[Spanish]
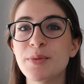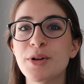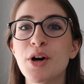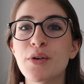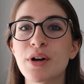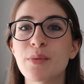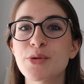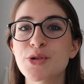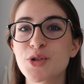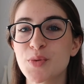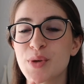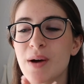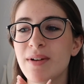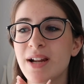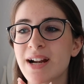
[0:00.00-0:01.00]
pero ahora pues os
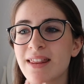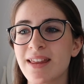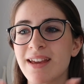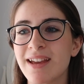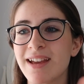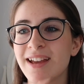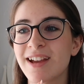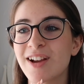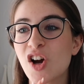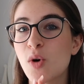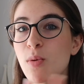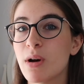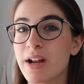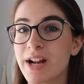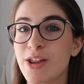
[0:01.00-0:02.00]
voy a hablar de
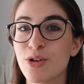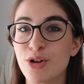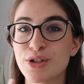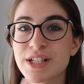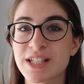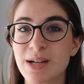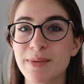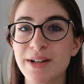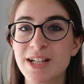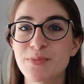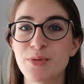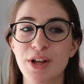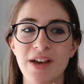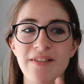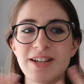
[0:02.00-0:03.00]
cómo han ido los exámenes,
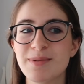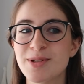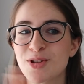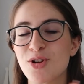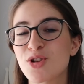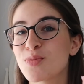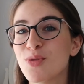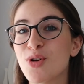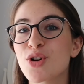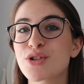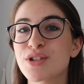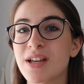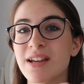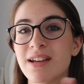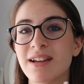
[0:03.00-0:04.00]
porque habéis visto los
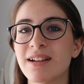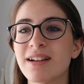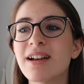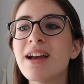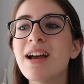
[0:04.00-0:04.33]
vlogs de